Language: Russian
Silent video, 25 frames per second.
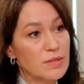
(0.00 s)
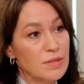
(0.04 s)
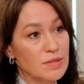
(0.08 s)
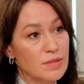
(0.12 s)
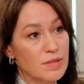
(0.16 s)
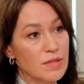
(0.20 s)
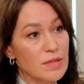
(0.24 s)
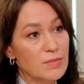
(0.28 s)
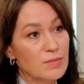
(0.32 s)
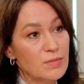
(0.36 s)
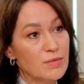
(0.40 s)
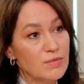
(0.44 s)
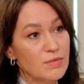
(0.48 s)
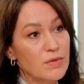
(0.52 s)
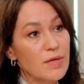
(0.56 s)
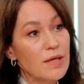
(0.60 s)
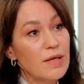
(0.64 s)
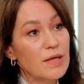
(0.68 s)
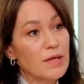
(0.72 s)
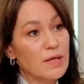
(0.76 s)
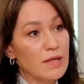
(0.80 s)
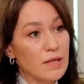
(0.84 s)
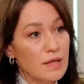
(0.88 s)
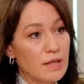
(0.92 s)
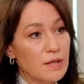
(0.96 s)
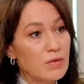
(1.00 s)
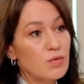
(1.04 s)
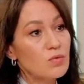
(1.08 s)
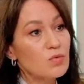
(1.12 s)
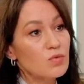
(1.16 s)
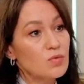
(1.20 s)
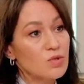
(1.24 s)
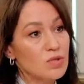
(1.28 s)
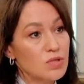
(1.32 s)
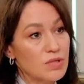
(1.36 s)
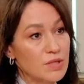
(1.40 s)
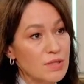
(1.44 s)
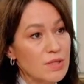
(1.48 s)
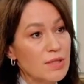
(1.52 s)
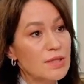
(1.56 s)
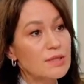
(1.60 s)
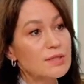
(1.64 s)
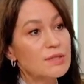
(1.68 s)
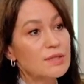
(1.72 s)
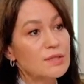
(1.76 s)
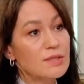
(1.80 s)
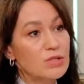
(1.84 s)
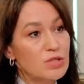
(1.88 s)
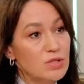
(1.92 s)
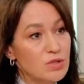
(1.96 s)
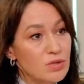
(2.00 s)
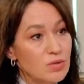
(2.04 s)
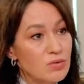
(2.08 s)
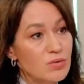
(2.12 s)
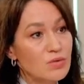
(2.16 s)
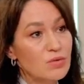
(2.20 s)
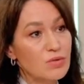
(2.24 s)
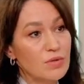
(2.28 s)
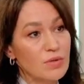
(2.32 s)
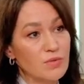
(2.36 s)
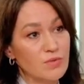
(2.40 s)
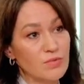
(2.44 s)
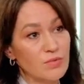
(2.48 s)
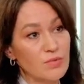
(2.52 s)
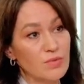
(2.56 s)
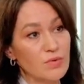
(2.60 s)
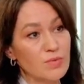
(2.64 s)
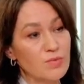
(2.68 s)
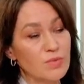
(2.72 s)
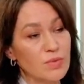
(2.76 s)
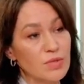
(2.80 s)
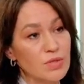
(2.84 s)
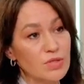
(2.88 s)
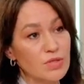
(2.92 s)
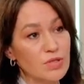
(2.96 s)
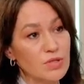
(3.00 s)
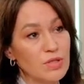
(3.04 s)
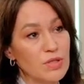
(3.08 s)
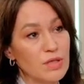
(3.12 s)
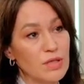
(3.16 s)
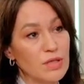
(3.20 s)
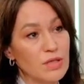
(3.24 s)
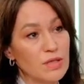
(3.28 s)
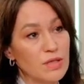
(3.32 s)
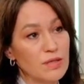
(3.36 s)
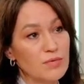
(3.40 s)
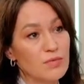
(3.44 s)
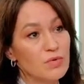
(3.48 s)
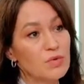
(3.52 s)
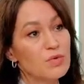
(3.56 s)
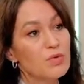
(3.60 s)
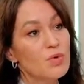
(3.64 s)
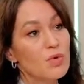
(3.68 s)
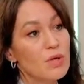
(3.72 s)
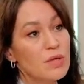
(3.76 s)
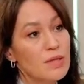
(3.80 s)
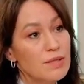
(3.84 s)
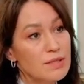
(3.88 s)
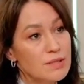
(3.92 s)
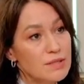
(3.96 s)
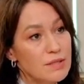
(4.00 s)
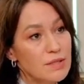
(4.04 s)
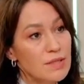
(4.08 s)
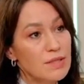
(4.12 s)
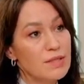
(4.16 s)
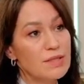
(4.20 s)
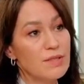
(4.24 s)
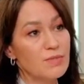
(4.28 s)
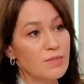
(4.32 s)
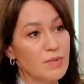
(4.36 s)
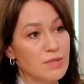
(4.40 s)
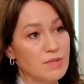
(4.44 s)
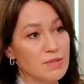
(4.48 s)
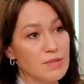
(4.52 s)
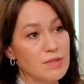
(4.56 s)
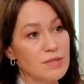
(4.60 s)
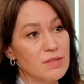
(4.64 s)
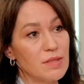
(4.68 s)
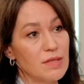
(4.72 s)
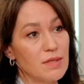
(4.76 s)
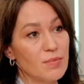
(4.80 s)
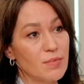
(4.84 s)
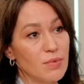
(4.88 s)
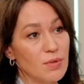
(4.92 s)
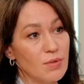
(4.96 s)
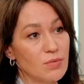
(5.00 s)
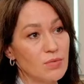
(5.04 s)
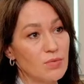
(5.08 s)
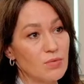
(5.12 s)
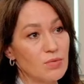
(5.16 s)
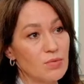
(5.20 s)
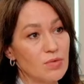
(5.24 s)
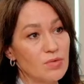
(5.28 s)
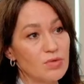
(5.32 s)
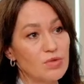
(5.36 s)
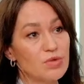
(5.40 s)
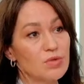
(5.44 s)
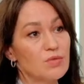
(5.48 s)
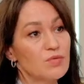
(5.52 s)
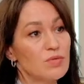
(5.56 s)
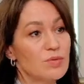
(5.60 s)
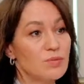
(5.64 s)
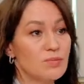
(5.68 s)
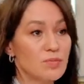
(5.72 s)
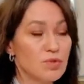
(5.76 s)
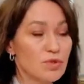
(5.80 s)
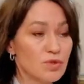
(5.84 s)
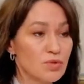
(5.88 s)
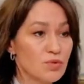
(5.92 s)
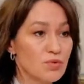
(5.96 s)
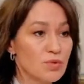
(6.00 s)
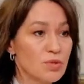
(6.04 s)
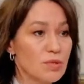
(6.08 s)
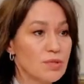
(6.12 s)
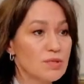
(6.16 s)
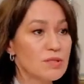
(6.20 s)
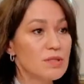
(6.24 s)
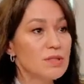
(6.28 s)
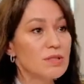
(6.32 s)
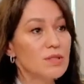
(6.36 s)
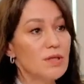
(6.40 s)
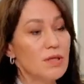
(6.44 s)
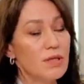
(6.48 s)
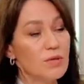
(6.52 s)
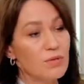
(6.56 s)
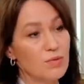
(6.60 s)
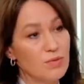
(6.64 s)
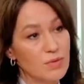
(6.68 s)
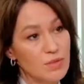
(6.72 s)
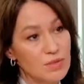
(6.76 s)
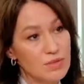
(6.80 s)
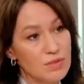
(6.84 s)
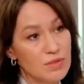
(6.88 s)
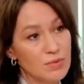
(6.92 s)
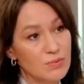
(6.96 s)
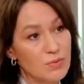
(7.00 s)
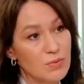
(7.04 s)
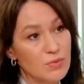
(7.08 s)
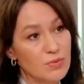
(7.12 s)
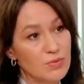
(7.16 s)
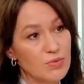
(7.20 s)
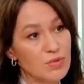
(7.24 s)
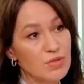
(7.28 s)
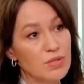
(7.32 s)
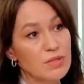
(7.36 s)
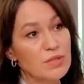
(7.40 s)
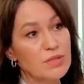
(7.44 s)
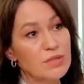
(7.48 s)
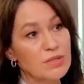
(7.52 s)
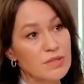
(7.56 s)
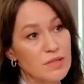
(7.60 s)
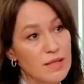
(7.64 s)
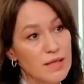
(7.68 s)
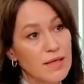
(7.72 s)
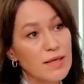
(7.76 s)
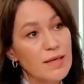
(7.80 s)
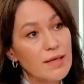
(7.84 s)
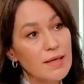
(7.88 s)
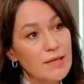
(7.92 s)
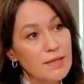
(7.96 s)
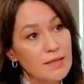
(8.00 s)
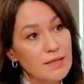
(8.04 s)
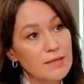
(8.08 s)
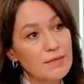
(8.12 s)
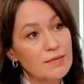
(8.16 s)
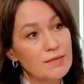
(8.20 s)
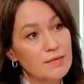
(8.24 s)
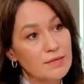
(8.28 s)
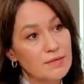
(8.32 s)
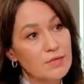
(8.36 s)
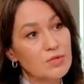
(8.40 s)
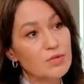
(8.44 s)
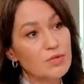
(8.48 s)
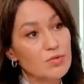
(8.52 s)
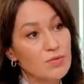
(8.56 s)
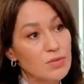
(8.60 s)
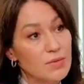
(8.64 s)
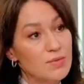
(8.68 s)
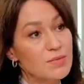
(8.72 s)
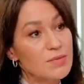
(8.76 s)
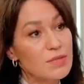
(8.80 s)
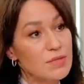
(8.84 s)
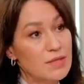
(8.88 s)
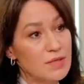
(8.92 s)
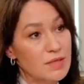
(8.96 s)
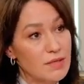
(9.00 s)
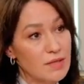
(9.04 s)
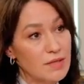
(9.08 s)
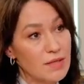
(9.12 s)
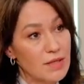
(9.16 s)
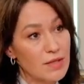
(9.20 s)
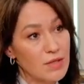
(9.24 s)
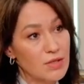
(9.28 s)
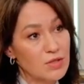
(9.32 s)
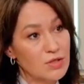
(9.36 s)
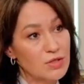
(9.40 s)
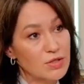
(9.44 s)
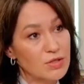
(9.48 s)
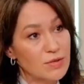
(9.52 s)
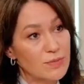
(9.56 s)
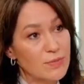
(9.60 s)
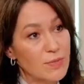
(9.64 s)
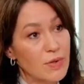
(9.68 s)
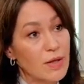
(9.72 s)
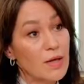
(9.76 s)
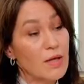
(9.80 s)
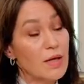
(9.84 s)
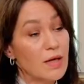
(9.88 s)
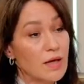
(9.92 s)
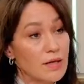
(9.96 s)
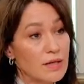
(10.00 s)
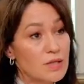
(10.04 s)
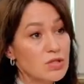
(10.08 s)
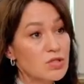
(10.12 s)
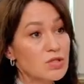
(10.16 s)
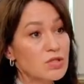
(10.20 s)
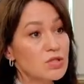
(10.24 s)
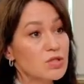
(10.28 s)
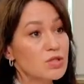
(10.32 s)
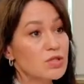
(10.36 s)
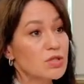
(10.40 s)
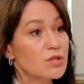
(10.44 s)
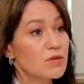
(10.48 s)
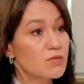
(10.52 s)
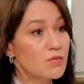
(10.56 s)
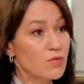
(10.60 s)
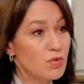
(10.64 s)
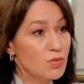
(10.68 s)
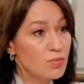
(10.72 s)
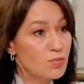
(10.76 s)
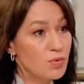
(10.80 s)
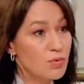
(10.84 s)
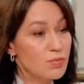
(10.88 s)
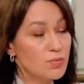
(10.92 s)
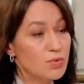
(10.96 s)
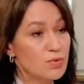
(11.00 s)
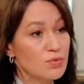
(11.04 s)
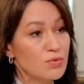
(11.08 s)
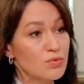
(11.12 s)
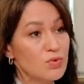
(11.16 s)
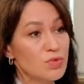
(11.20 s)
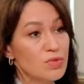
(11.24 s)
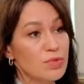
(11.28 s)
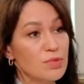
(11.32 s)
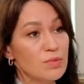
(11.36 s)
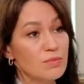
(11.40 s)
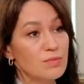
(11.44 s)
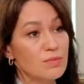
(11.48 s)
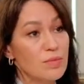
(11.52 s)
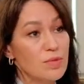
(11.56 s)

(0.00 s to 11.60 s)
килограммов, и уже осложненные формы ожирения. Вот только с этим родители приходят, что вот мы что-то делали, у нас не получилось, э, что нам делать дальше. Конечно же, в любом случае